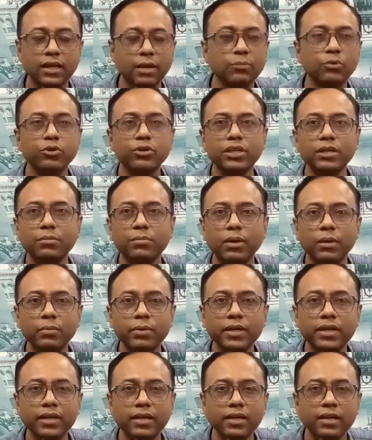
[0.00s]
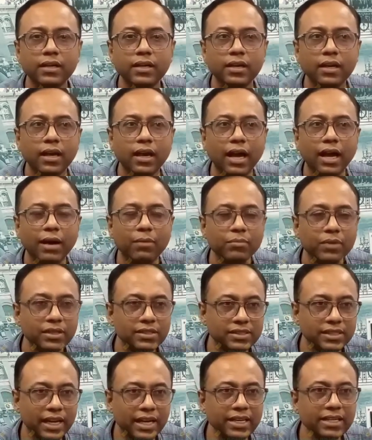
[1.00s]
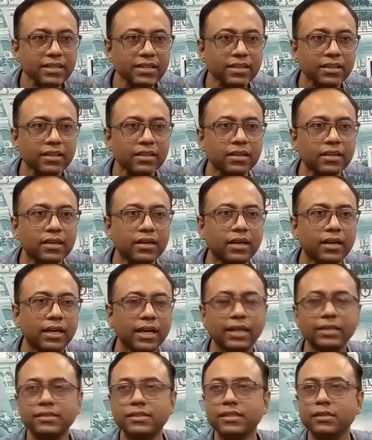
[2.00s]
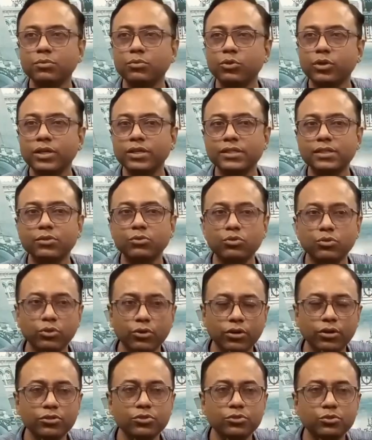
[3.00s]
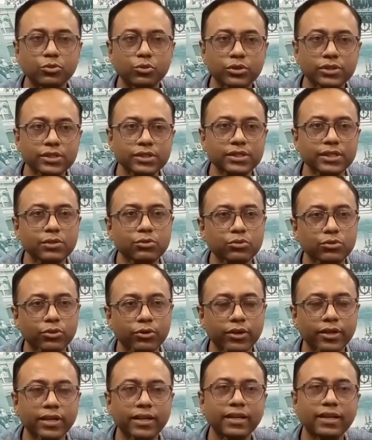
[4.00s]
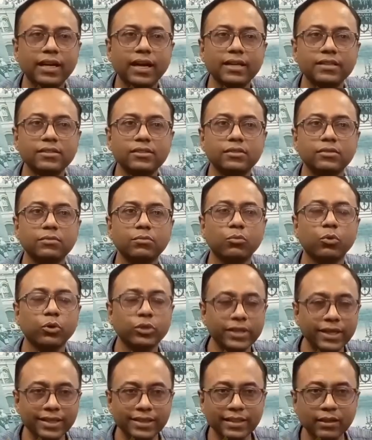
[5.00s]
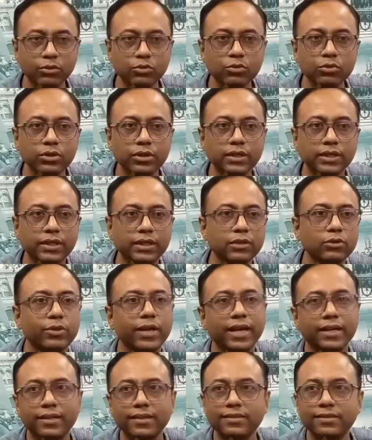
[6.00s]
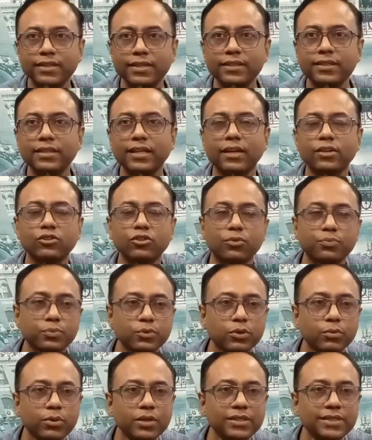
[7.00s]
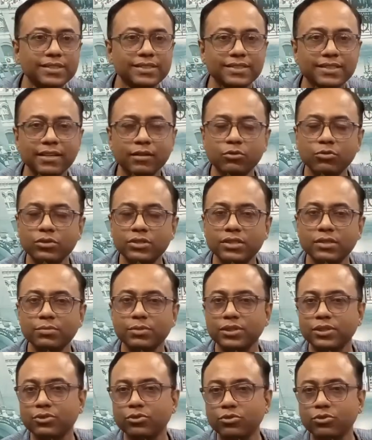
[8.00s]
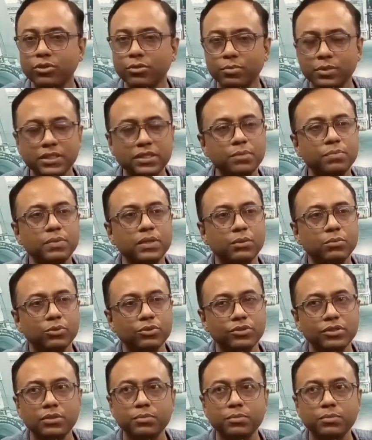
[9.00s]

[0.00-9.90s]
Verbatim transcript: সামগ্রিকভাবে আমরা চাই রাজ্যের বুকে যে উন্নয়ন চলছে সেই উন্নয়নের কাজ বজায় থাকুক কিন্তু একটা শ্রেণী তারা সবসময় চেষ্টা করছে বিশেষ করে বিজেপি এবং